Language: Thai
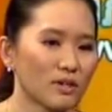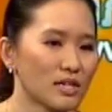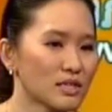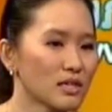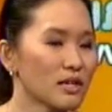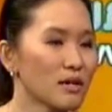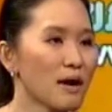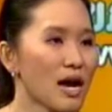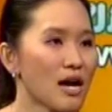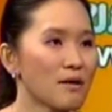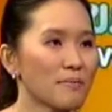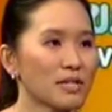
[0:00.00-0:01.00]
เฟอร์นิเจอร์ใน
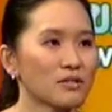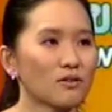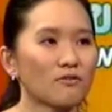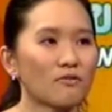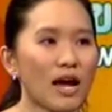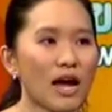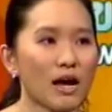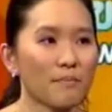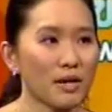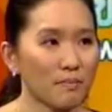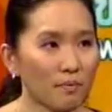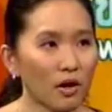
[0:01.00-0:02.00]
บ้านเป็นโซฟา
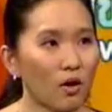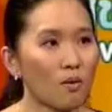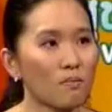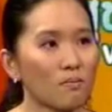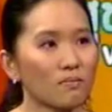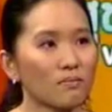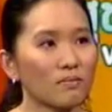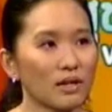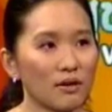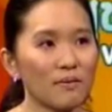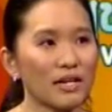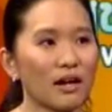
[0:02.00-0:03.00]
เป็นพรม
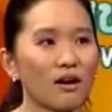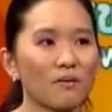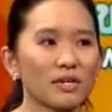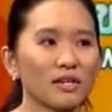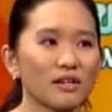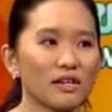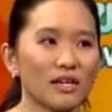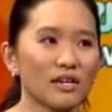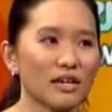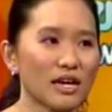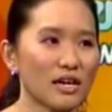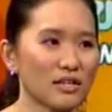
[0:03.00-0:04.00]
แล้วเป็นหอบหืดอีก
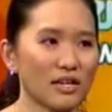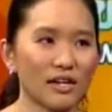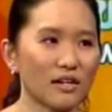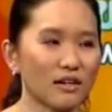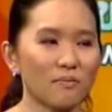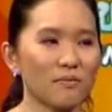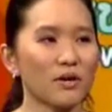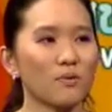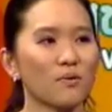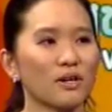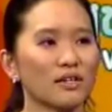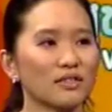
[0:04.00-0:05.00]
เงี้ย อย่างนั้นก็ไม่
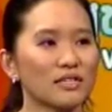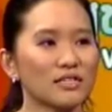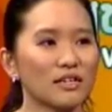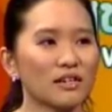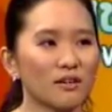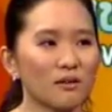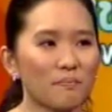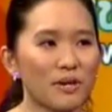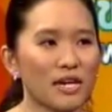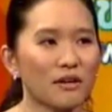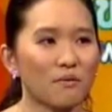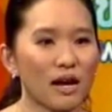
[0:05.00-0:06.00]
ควรจริงๆ ก็ต้องเป
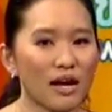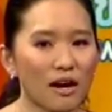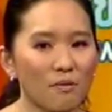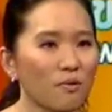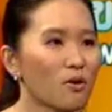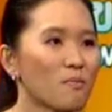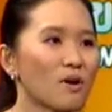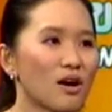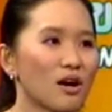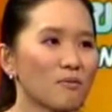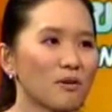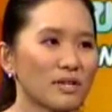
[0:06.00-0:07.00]
ลี่ยนว่าเอาพรมอ
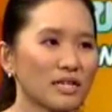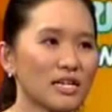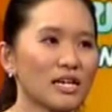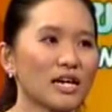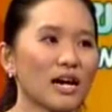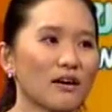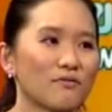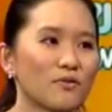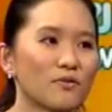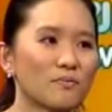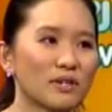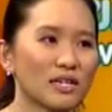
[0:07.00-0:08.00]
อกเพราะเป็นที่กัก
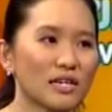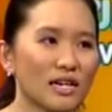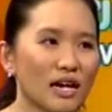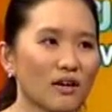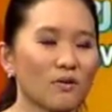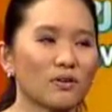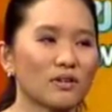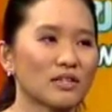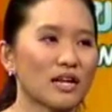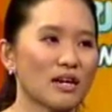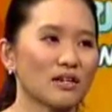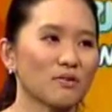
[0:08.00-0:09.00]
ฝุ่นเป็นที่กักขน
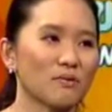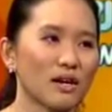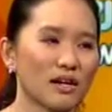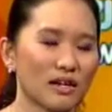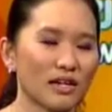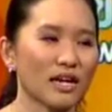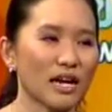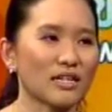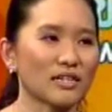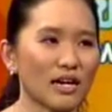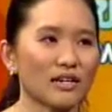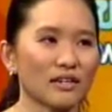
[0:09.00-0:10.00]
สัตว์ หรือว่ารังแค
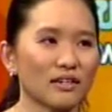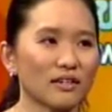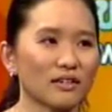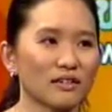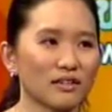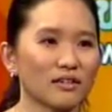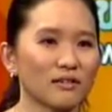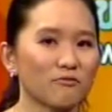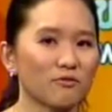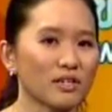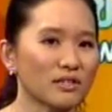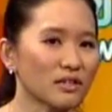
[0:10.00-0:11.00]
สัตว์
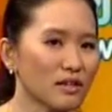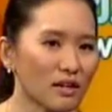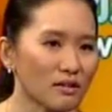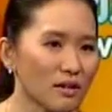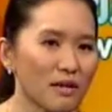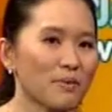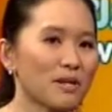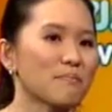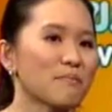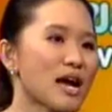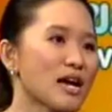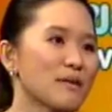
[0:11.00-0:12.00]
เฟอร์นิเจอร์อาจจะเป็น
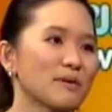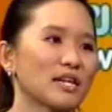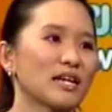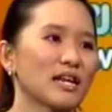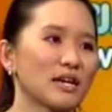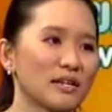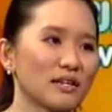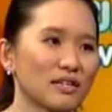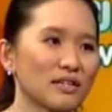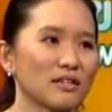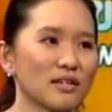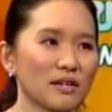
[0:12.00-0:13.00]
ไม้เป็นอะไรเป็
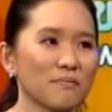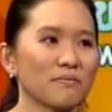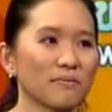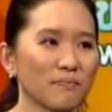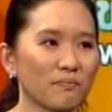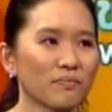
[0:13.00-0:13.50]
นหนังไ